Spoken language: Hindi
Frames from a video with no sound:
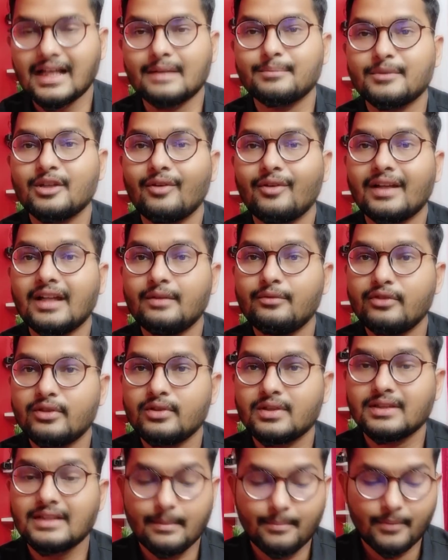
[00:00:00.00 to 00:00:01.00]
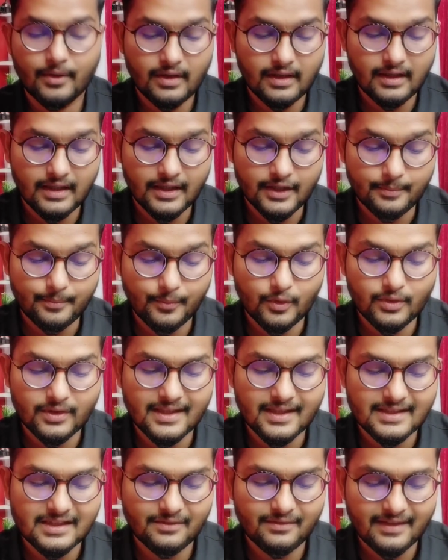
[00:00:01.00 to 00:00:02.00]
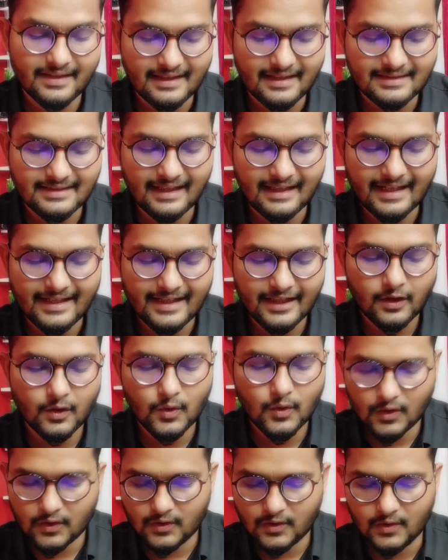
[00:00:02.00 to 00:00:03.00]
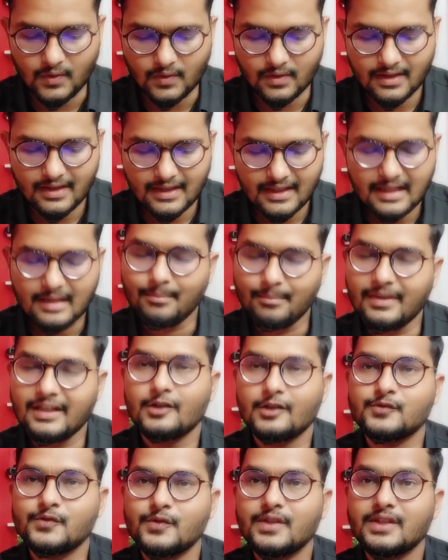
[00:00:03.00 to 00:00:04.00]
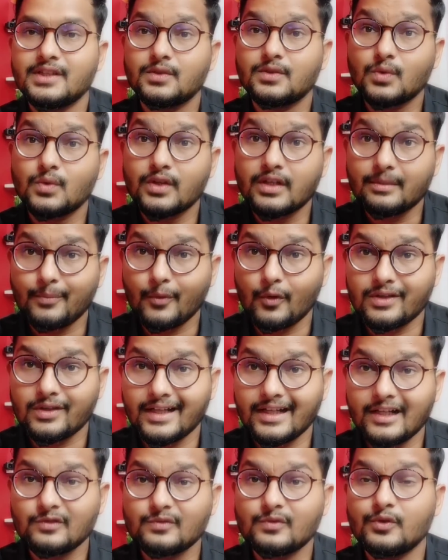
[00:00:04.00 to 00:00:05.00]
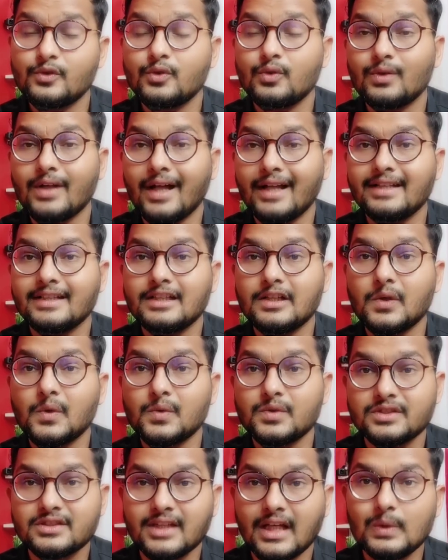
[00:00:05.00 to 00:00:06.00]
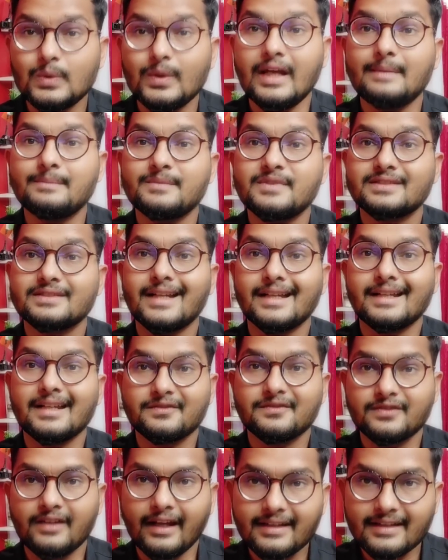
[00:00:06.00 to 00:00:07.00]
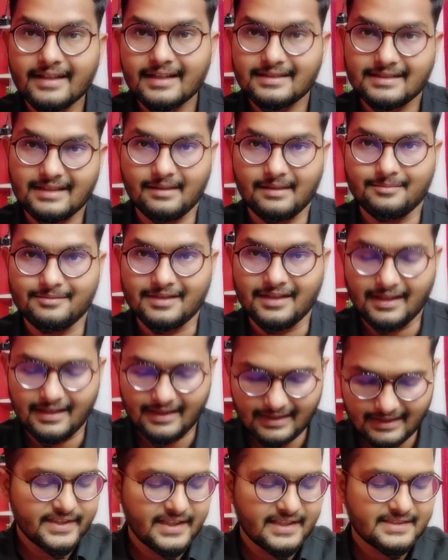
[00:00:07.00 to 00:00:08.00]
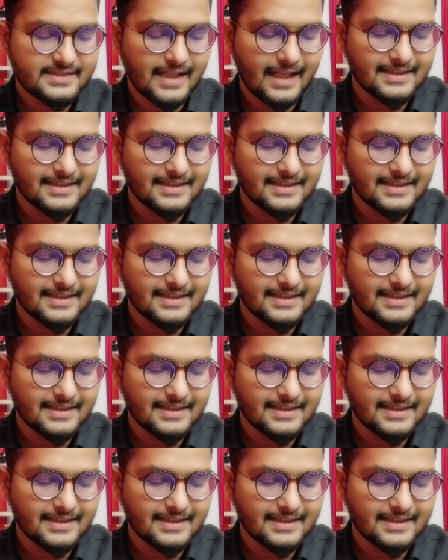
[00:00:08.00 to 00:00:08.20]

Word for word: और साथ में ये वाला वीडियो को जहाँ पर रिपोर्ट करते हुए नजर आ रहे कुछ लोग मतलब उस वीडियो जिसको रिपोर्ट करे उस वीडियो को उड़ाने की कोशिश चालू है एमसी स्टैंड के फैन की तरफ से इसी के